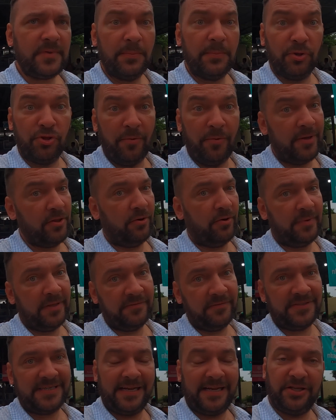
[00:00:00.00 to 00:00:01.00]
bo nomen
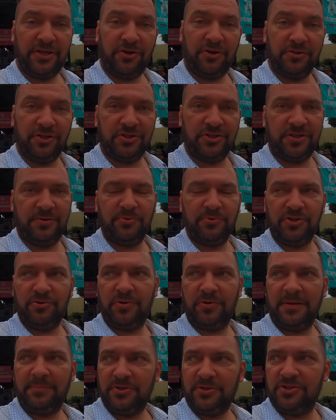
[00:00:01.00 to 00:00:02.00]
omen wcale niekoniecznie musi
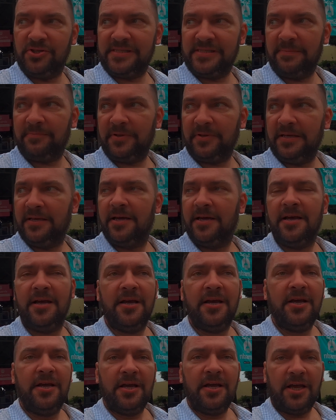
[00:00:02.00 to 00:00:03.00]
tutaj być dostępny.
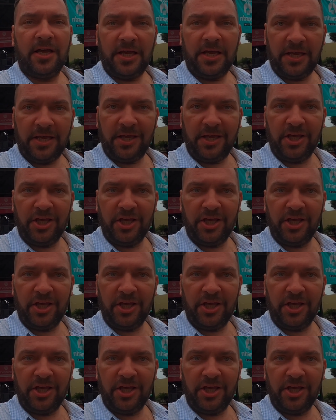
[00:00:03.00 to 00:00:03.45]
Yy,